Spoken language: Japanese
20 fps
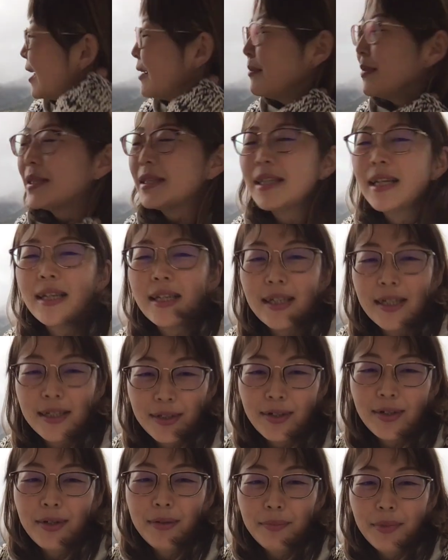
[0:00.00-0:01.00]
かりませんけ
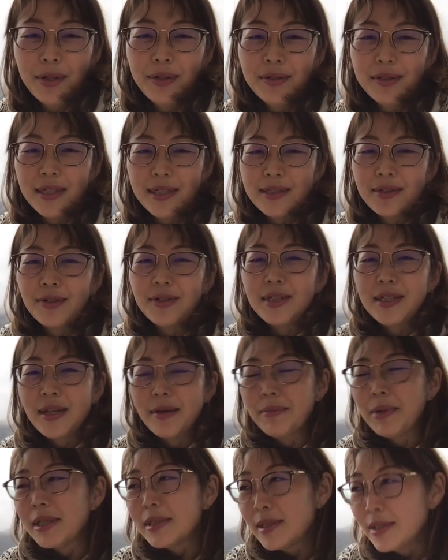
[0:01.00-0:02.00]
ど、まあ、本人そう言って
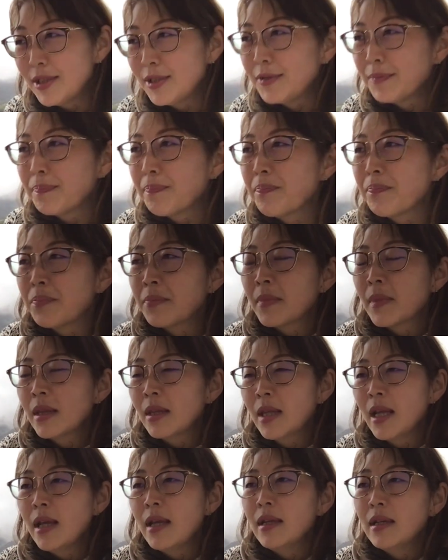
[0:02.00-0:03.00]
ます。
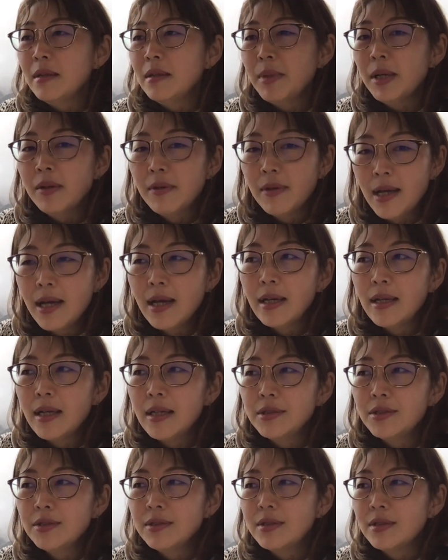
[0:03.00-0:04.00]
で、今は、
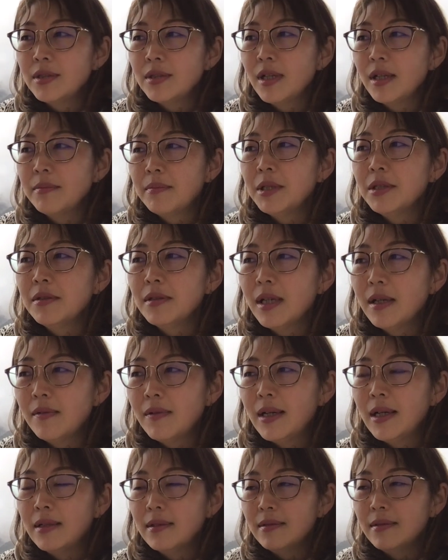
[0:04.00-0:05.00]
えー、純粋に天の
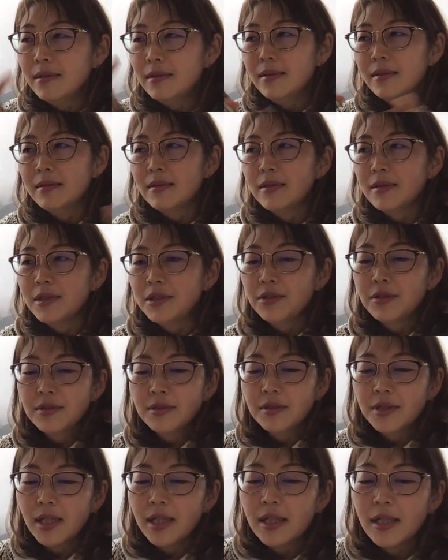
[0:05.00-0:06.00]
川のこの象
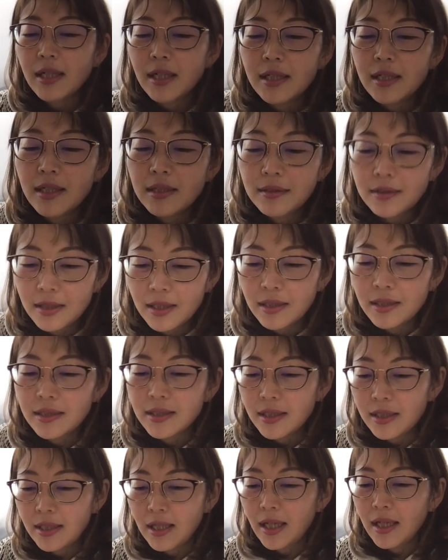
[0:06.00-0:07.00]
徴的なエネルギー意
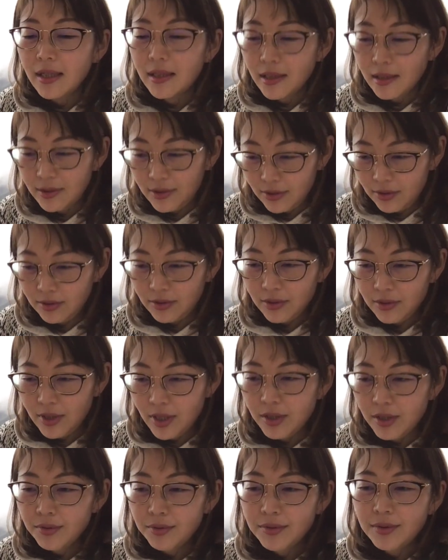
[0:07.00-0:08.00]
識体ですっ
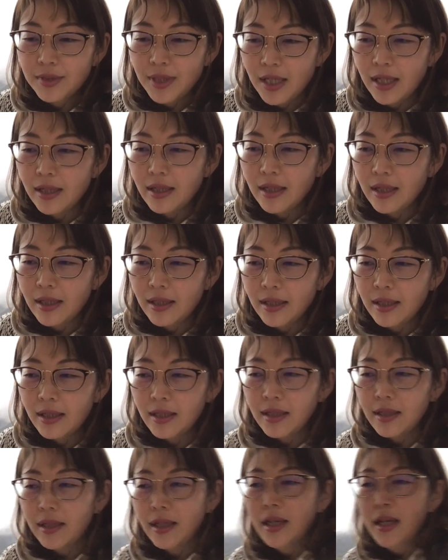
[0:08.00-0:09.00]
ていうふうな、
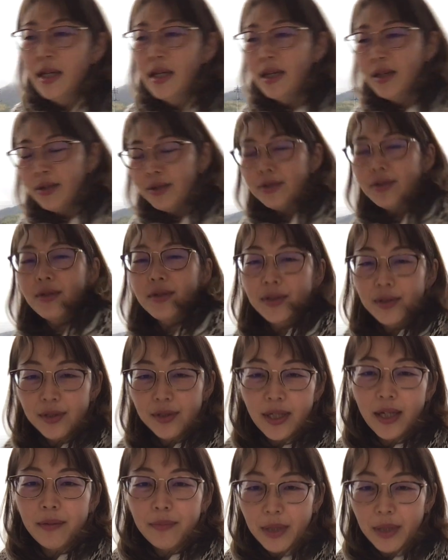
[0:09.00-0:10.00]
えことを言っ
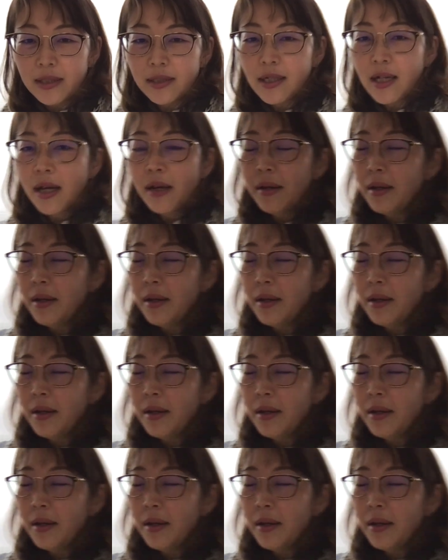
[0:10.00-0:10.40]
ています。